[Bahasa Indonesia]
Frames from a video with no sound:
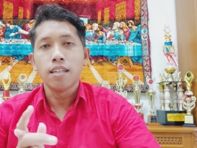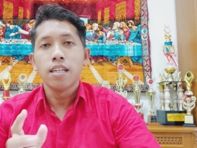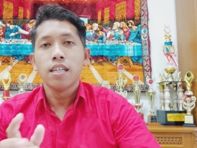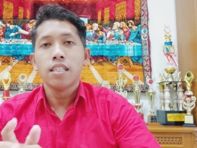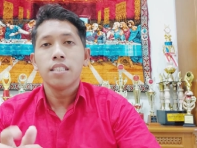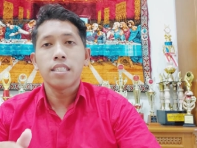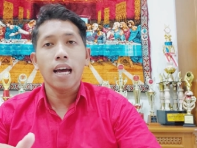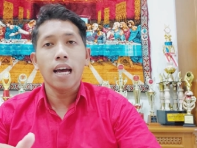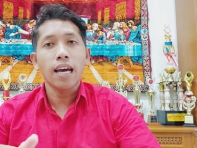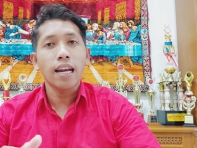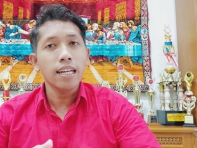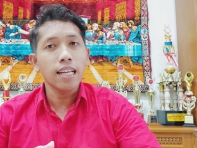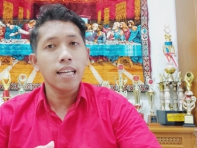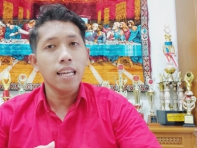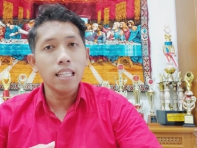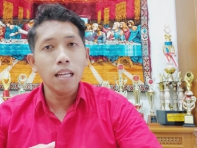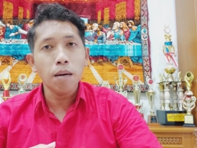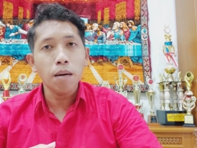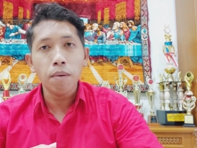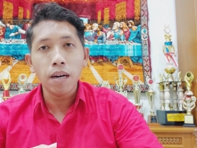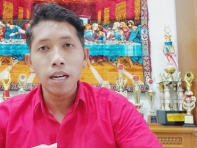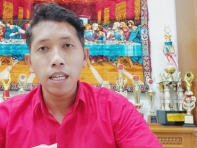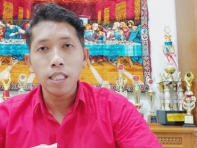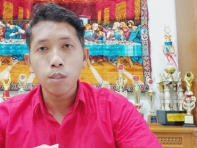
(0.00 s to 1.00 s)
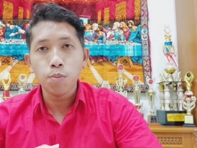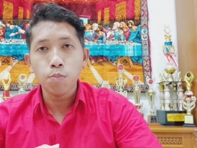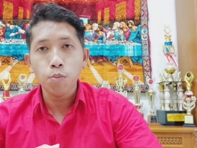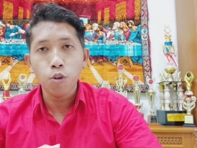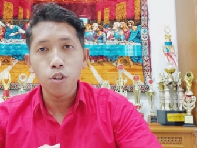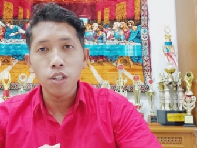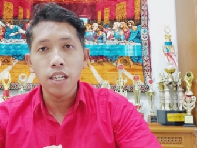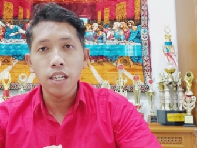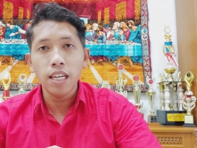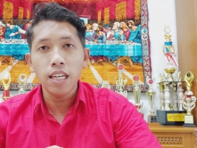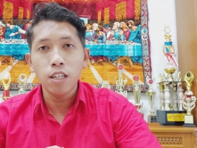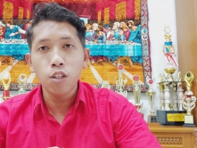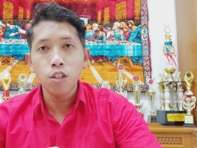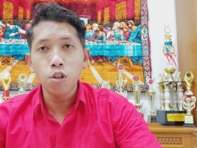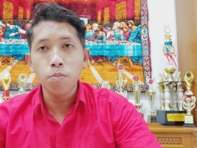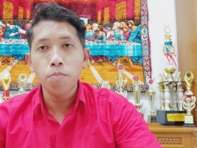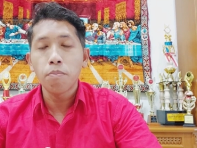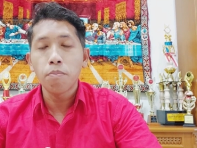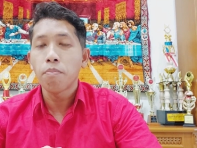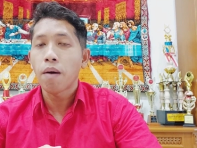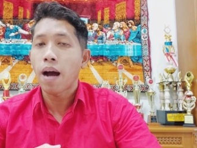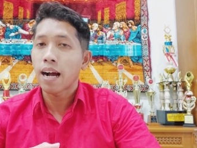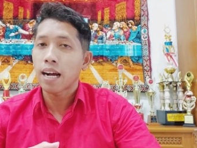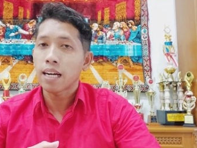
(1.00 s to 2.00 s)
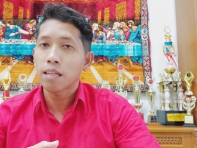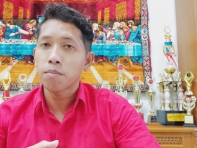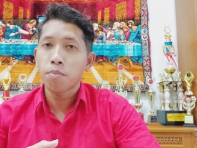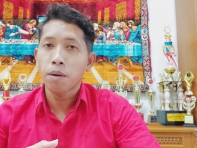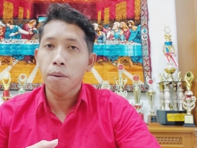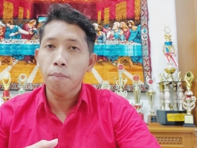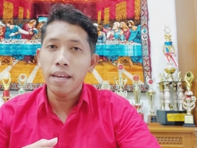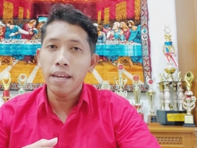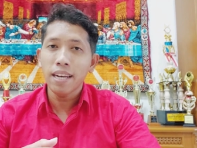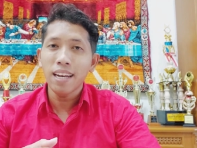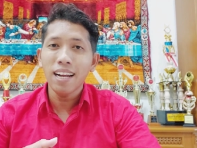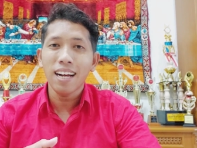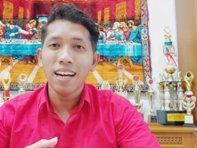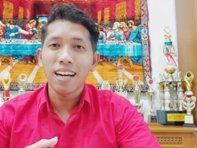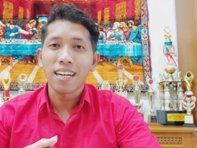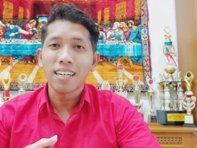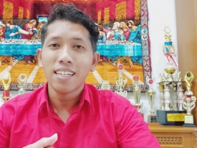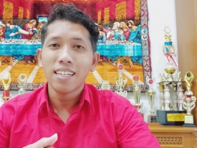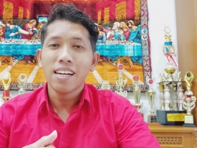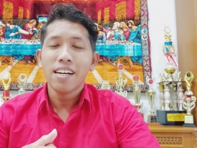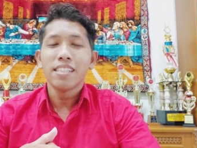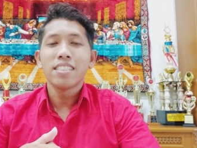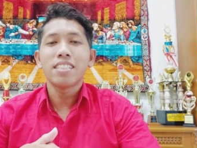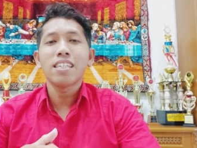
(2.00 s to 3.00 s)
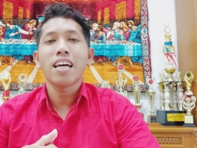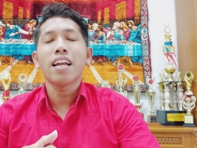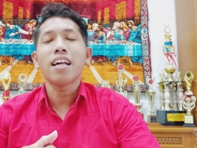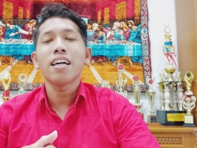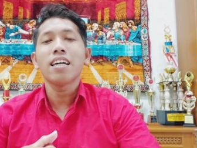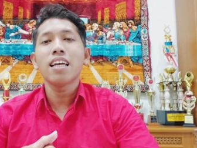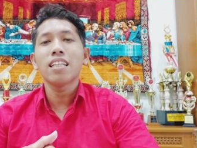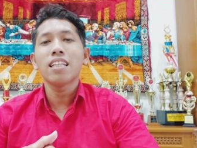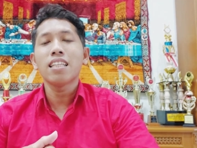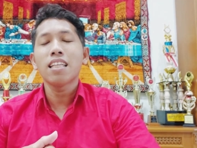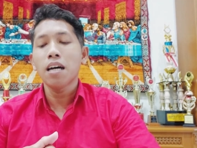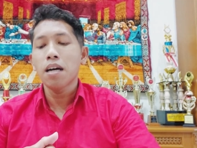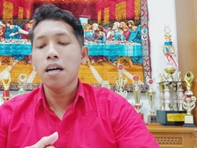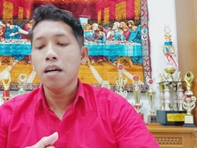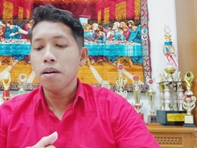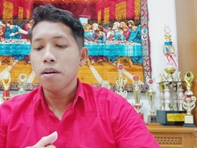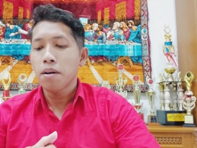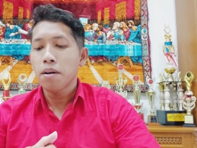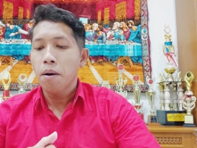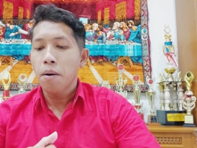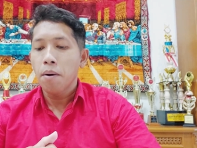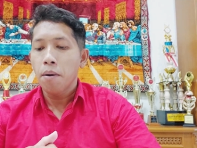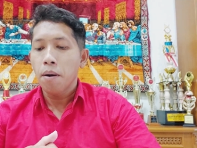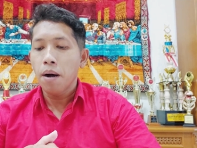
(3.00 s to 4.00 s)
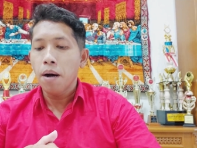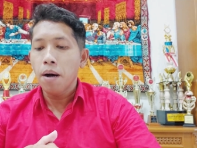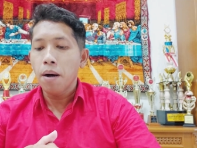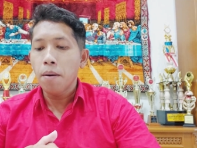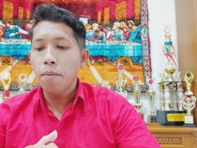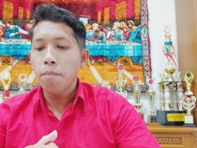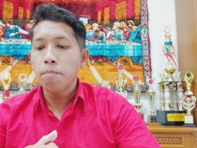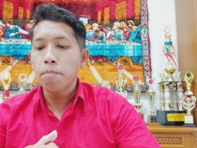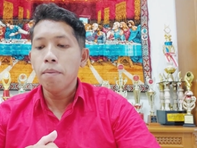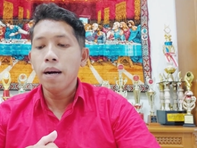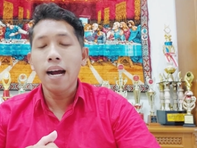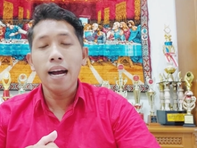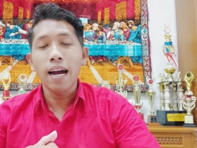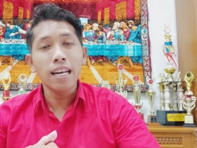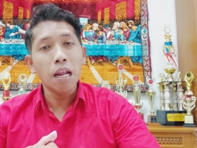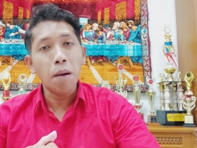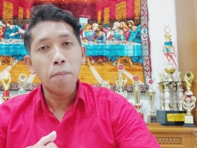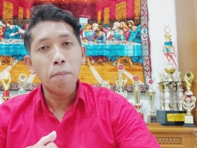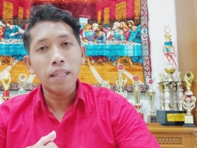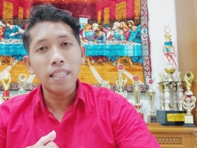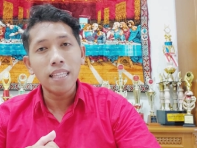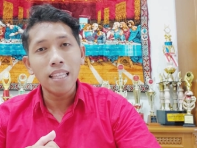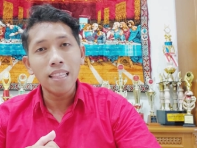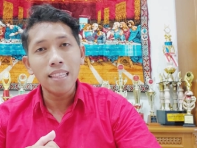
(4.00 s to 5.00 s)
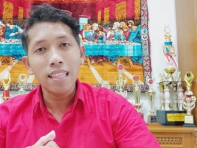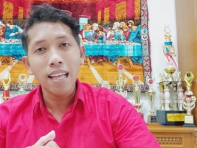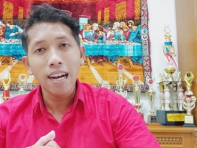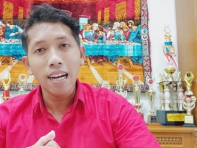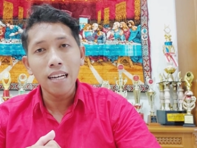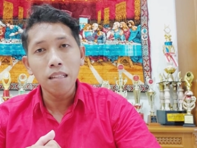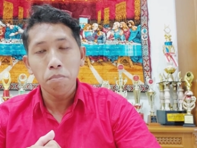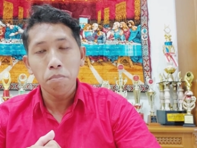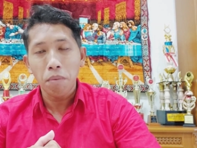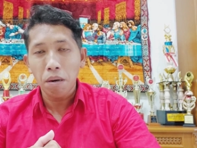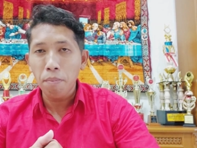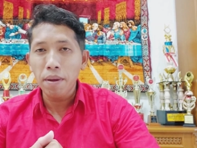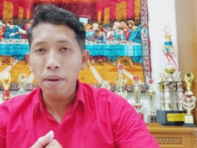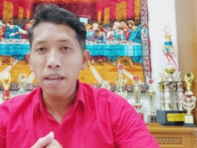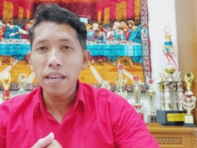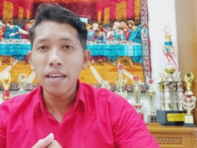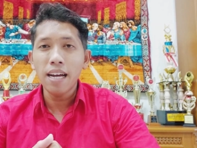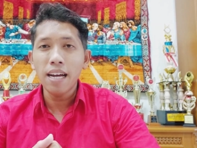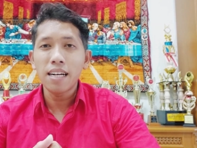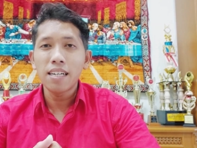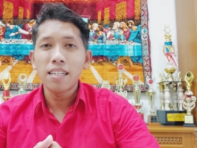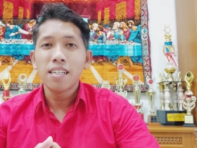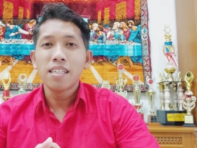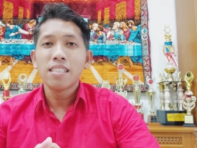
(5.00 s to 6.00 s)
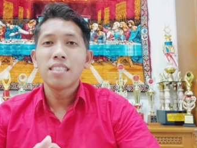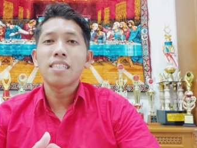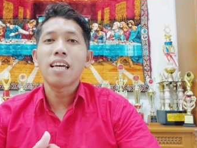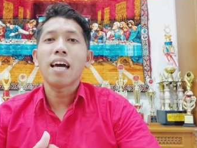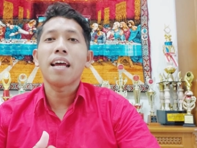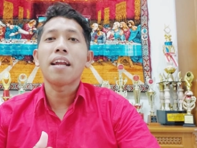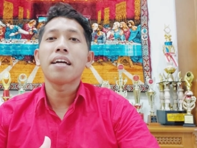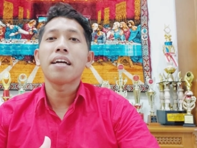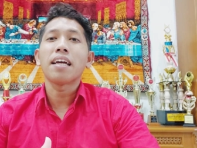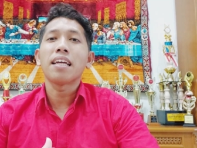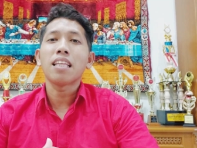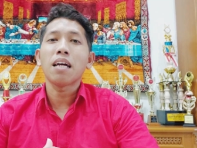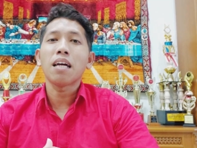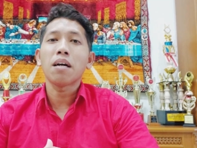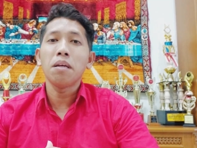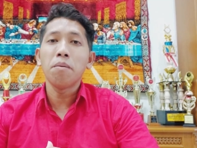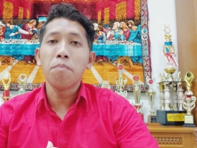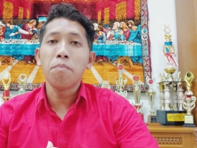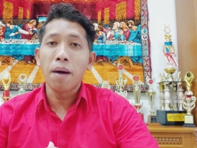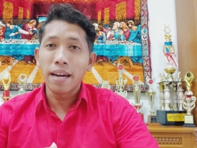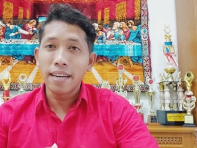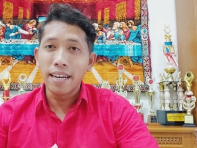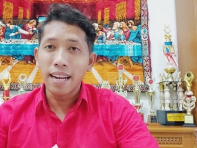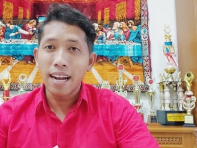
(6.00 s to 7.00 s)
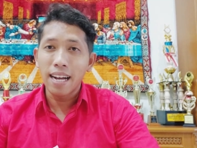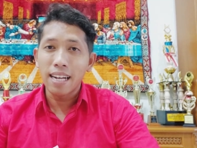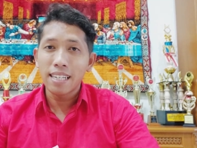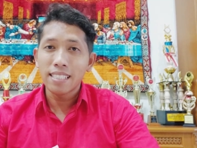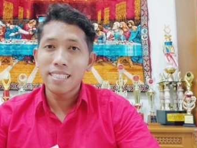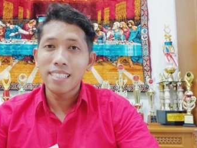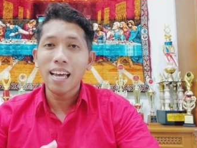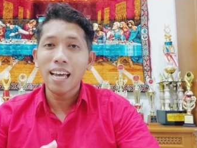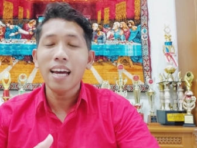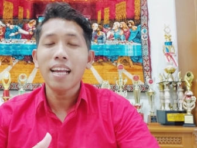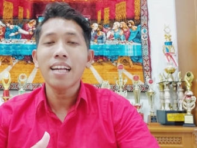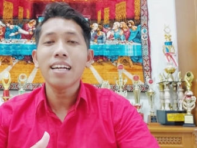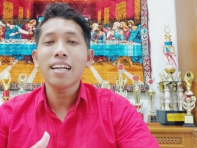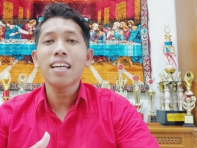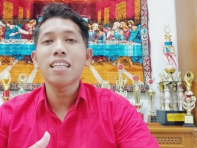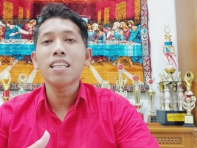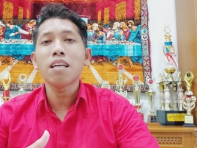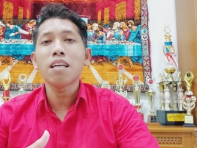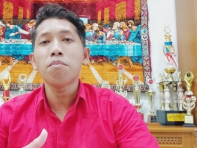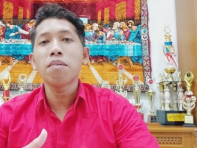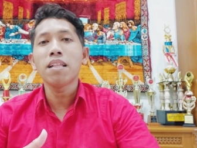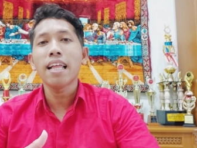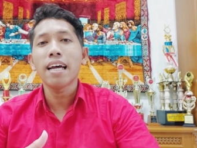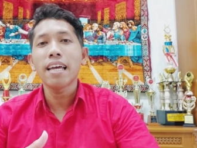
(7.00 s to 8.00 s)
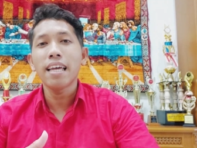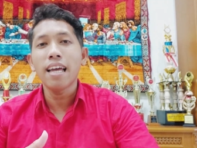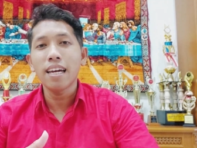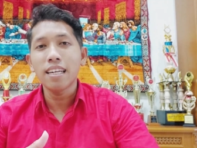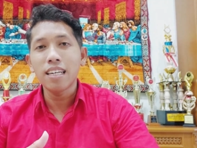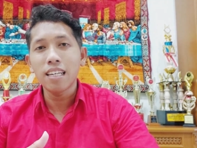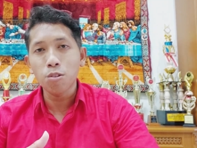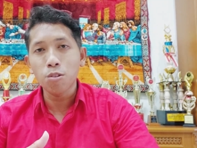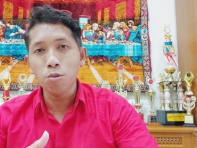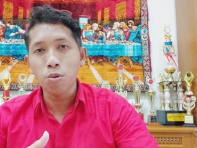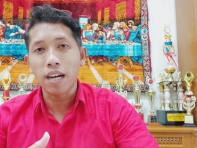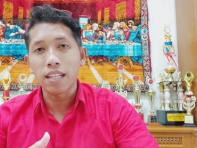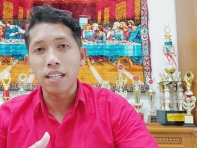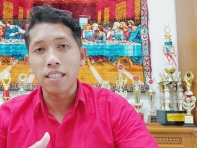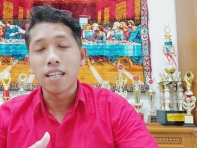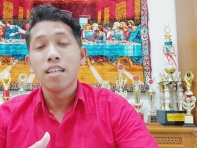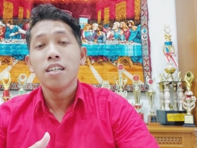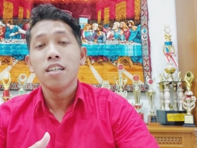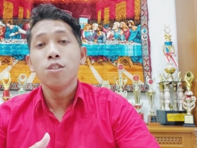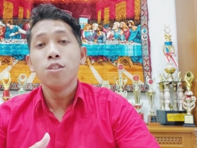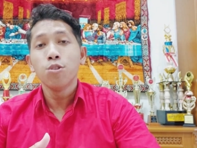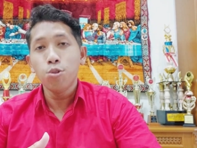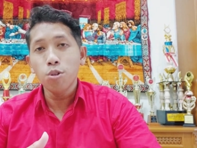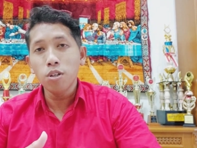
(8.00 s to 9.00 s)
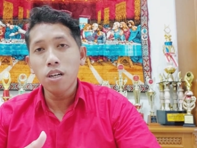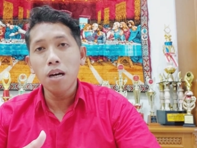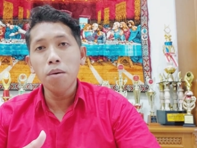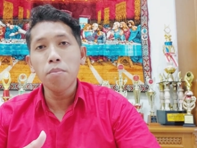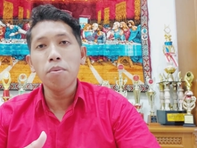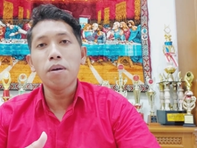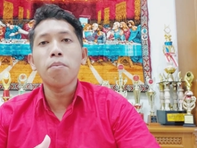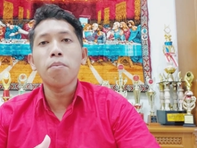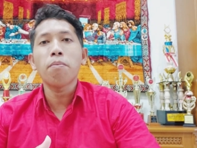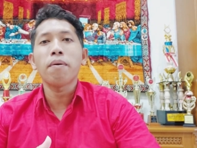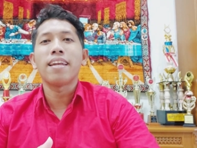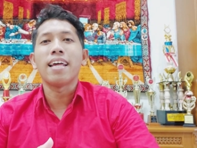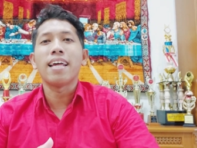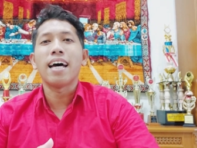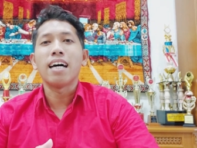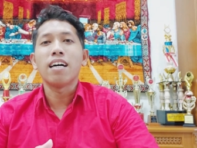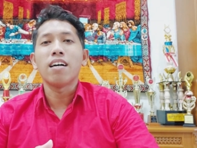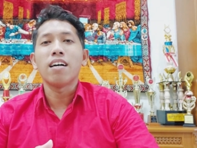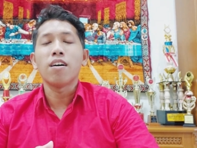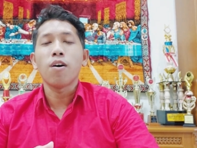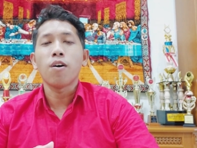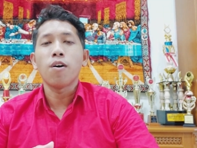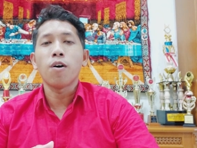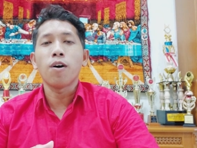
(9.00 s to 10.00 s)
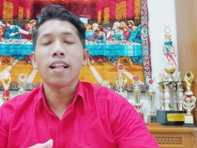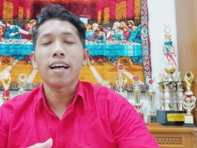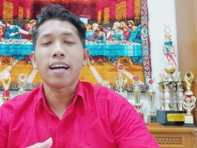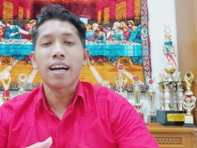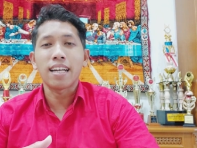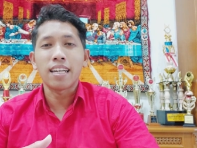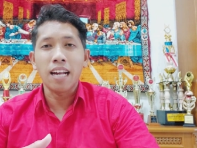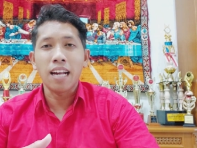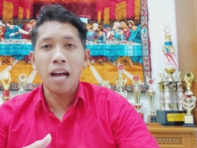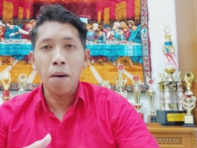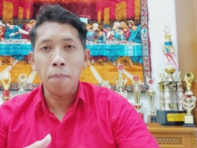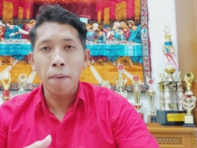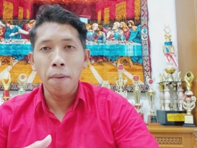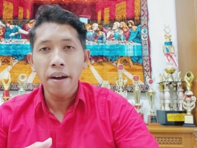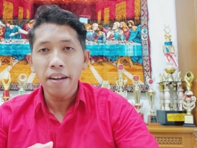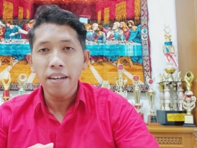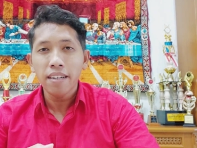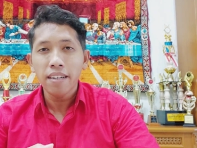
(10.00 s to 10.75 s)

Cara kita meresponi hidup akan berbeda, cara kita e, menghadapi tantangan berbeda, cara kita ibadah, cara kita melayani Tuhan juga berbeda. Oleh karena apa?